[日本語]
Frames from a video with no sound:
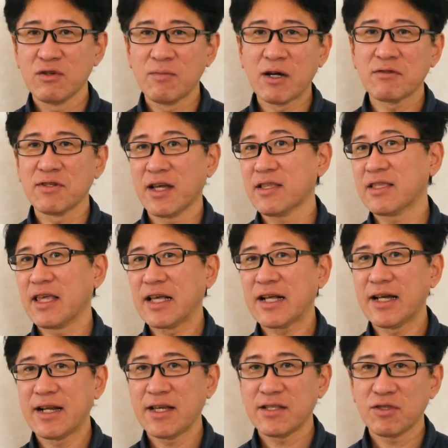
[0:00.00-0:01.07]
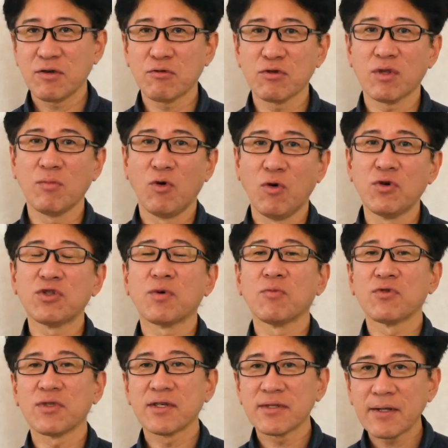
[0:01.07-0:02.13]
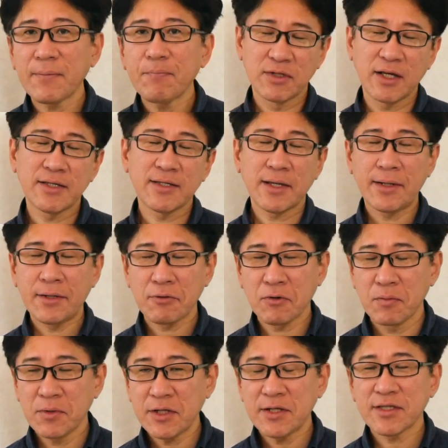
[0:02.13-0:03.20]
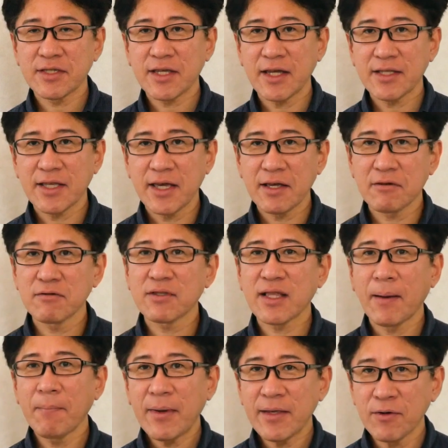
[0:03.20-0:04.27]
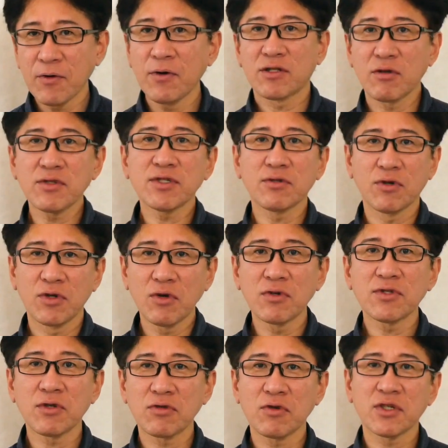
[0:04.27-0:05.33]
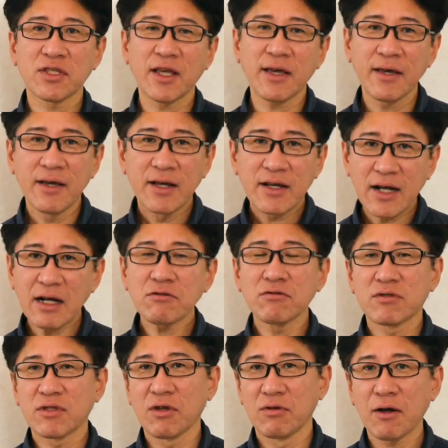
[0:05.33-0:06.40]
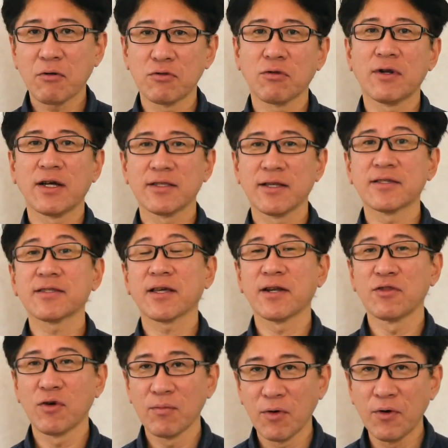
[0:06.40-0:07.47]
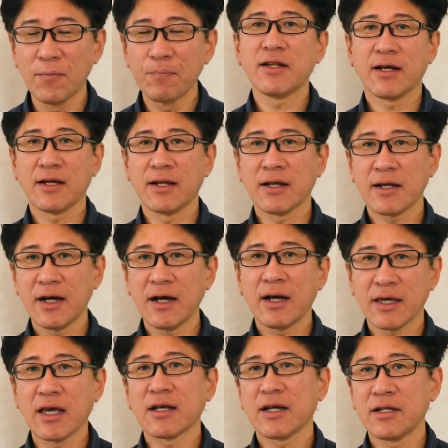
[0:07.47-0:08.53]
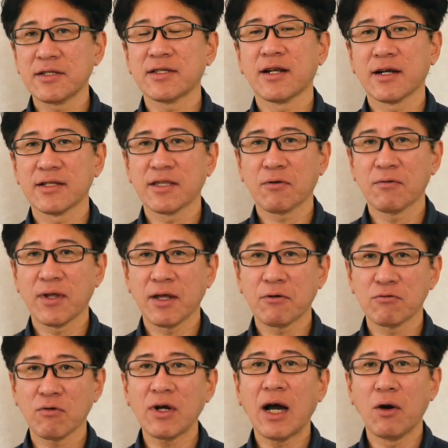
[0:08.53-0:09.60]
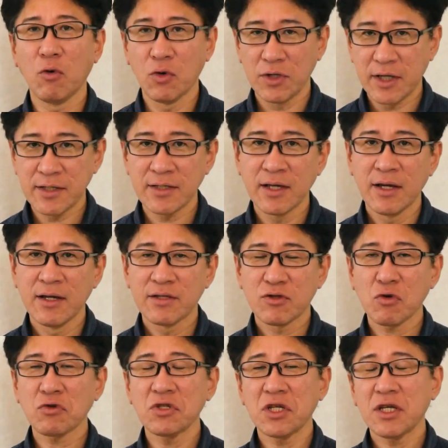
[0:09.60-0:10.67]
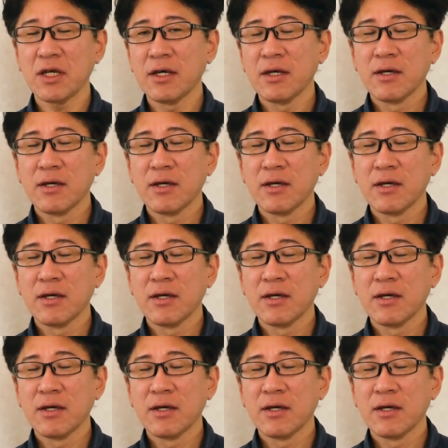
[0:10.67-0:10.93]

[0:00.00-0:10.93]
うまくなっていかないっていうことも多いと思うんですね。デッサン力を身につけていくための一つの要素として書くっていうことなんですけれども、なかなか結果につながってこないことが多いです。特に